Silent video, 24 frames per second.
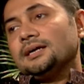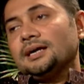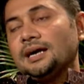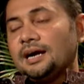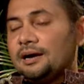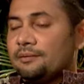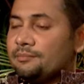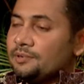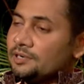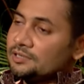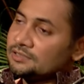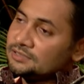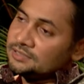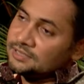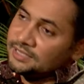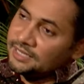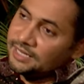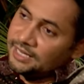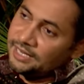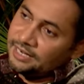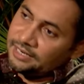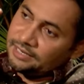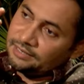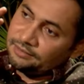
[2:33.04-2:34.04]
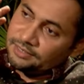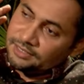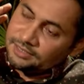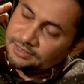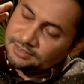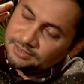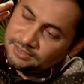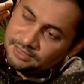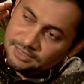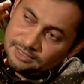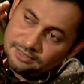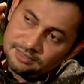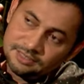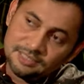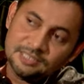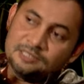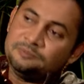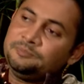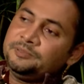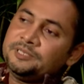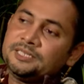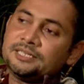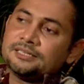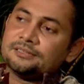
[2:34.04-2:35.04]
আমার যদি একা ওরা তিন দিন
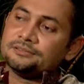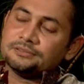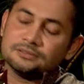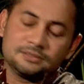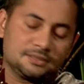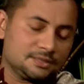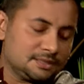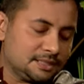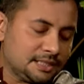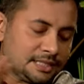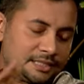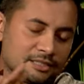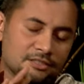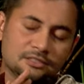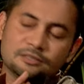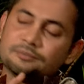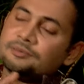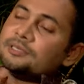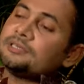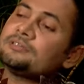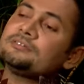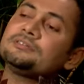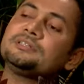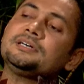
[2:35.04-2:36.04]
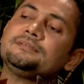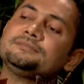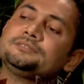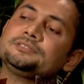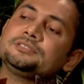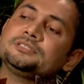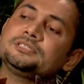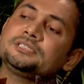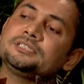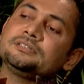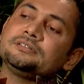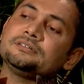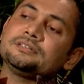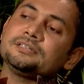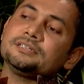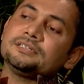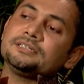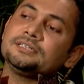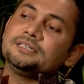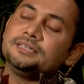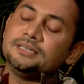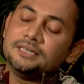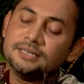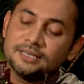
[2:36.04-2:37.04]
পিটাইতো তাতেও আমার কোনো আফসোস ছিল না
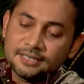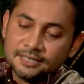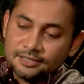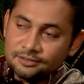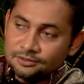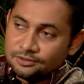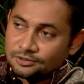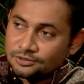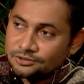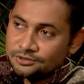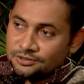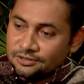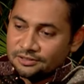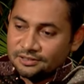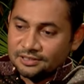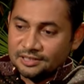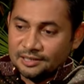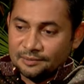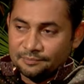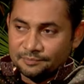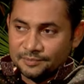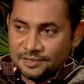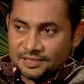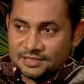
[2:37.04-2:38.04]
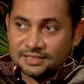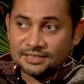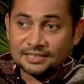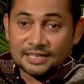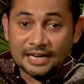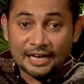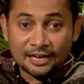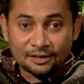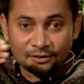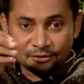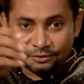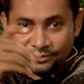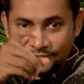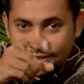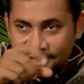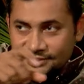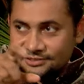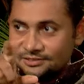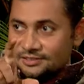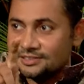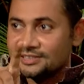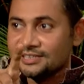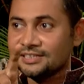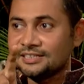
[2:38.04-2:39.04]
কিন্তু যখন আপনার সাথে আরও
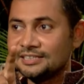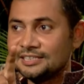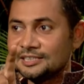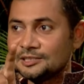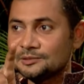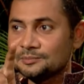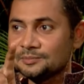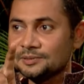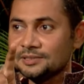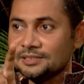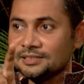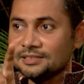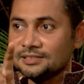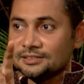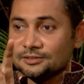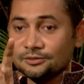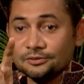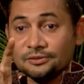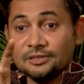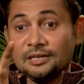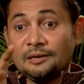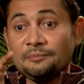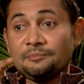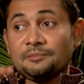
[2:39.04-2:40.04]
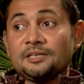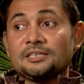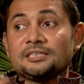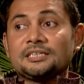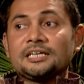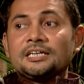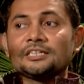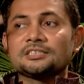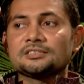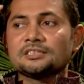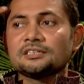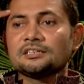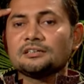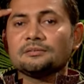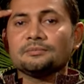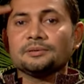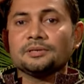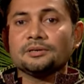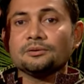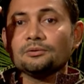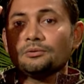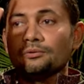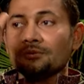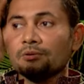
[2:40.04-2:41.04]
কয়েকজনকে নিয়ে আসবে তখন আপনার টেনশন হবে
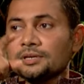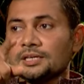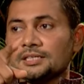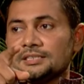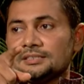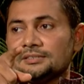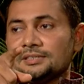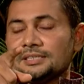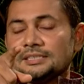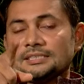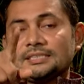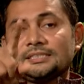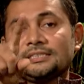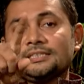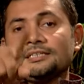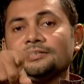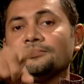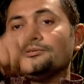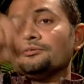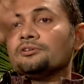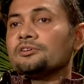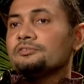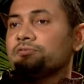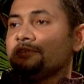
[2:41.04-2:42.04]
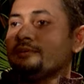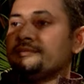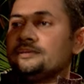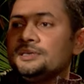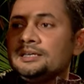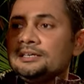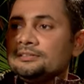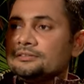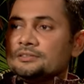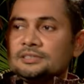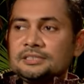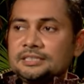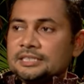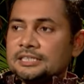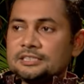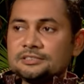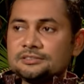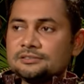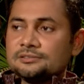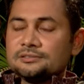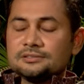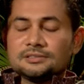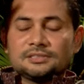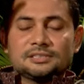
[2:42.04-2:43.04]
ওরে যখন সে তাহলে ওর ফ্যামিলি তো
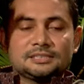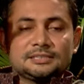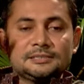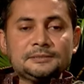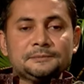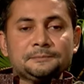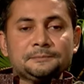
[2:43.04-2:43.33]
টেনশন করতেছে